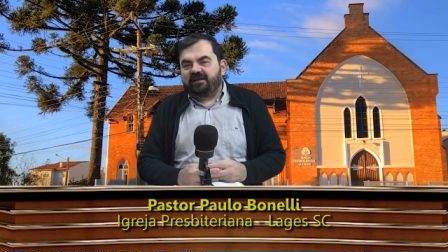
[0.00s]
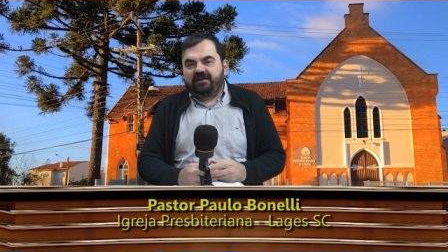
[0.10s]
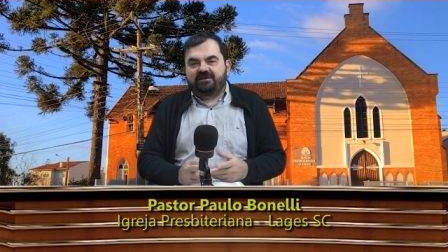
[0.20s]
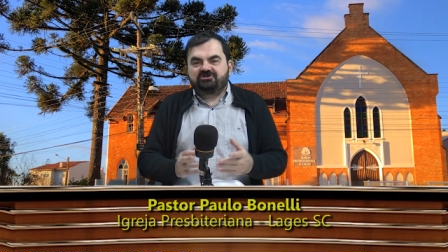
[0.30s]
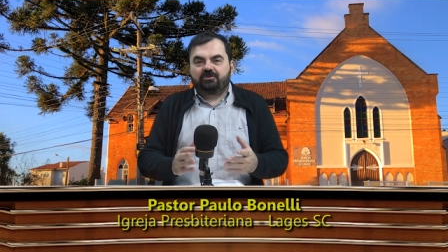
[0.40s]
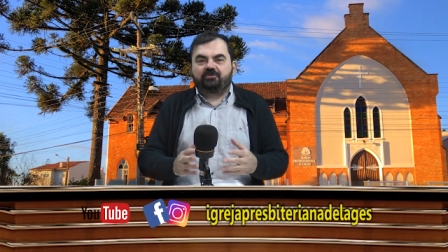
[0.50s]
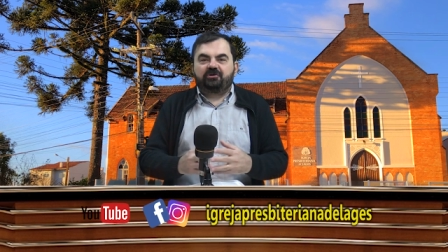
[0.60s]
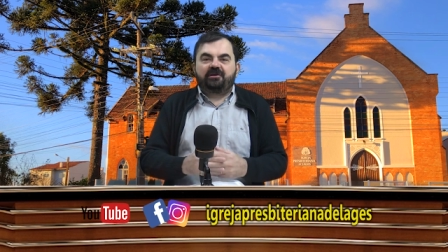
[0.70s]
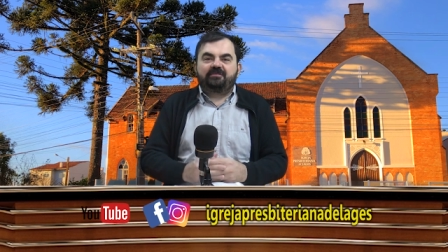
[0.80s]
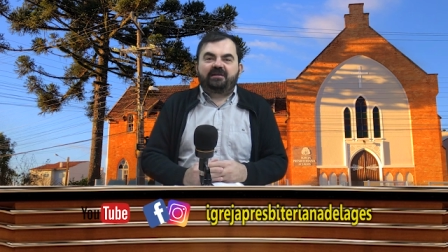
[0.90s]
Este é um
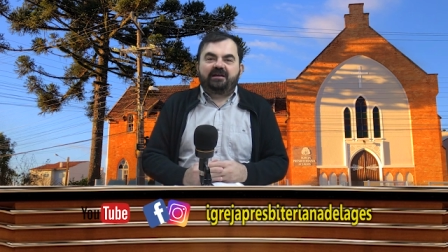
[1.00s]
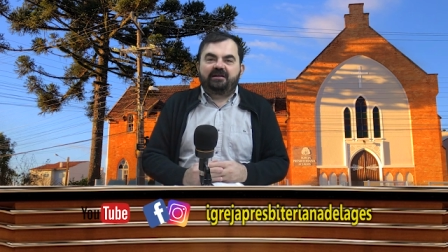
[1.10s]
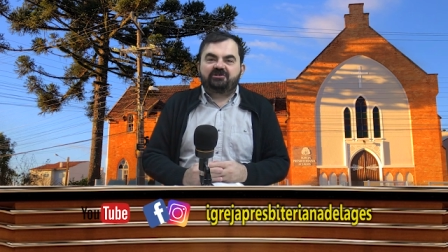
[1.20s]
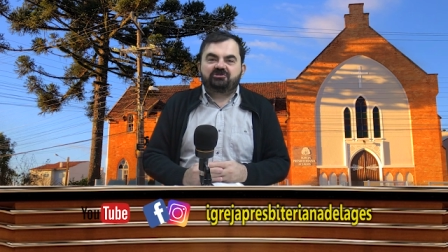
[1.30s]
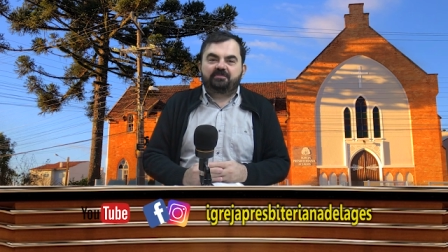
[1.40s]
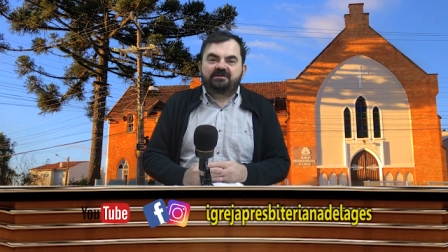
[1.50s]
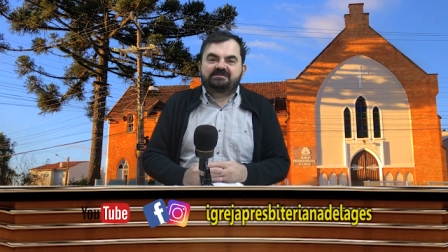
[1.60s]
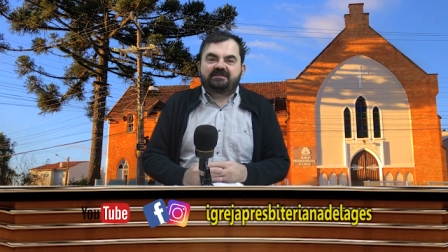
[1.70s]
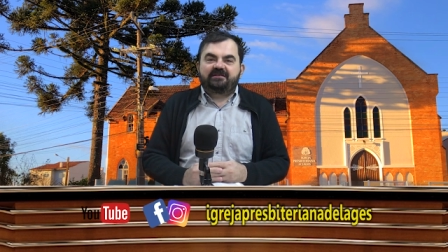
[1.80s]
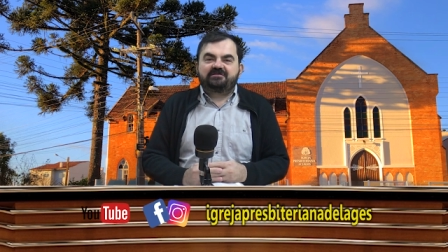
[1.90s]
programa da Igreja
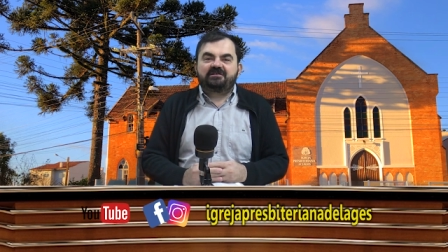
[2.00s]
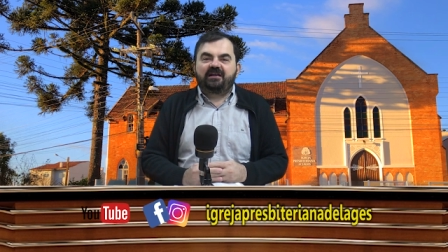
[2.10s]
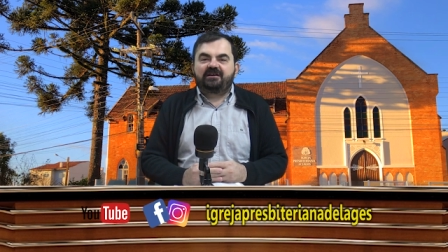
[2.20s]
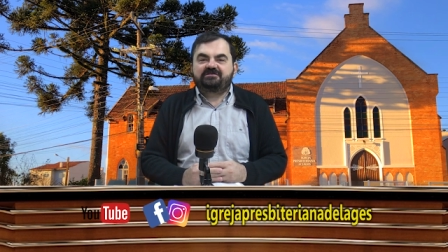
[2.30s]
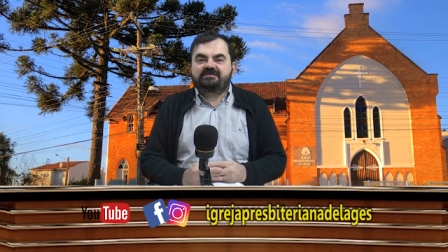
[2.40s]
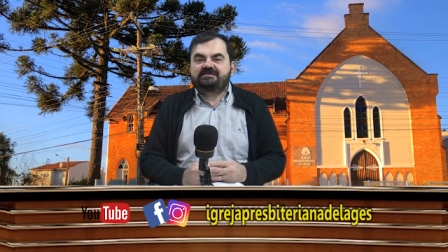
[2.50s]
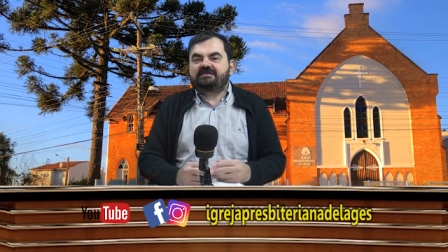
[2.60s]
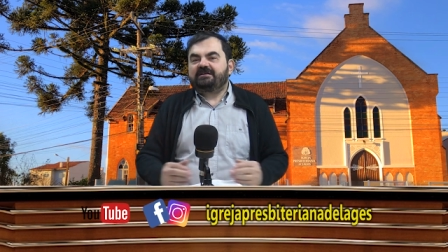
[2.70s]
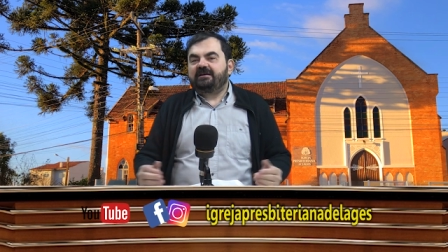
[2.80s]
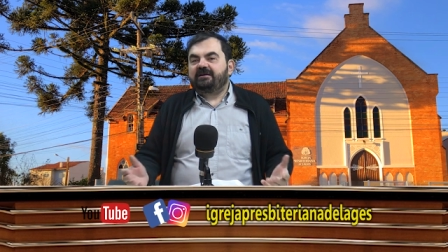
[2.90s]
Presbiteriana de Lages